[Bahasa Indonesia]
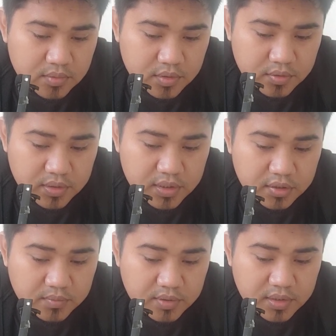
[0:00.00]
nun
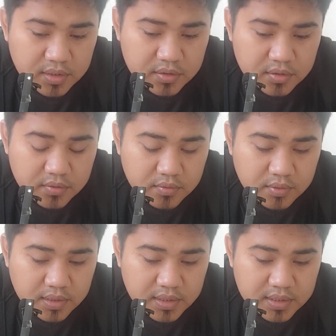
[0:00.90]
diidgomkan ro
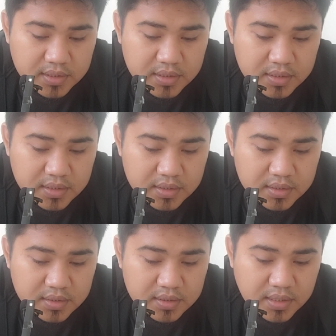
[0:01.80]
wa id
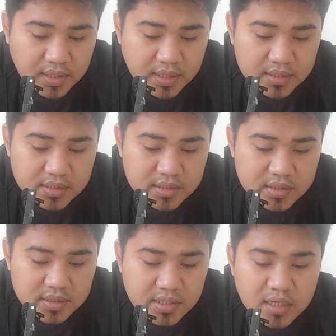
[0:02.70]

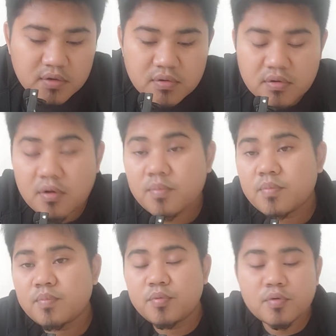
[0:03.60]
ta'azzar
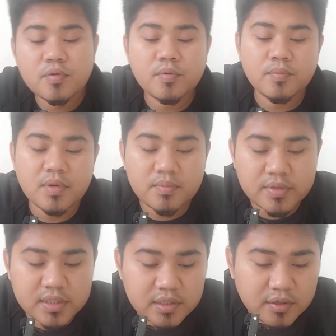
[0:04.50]
rabbukum
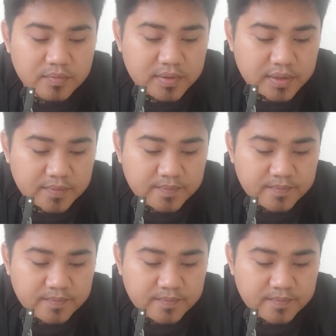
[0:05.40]
lamun idgom teh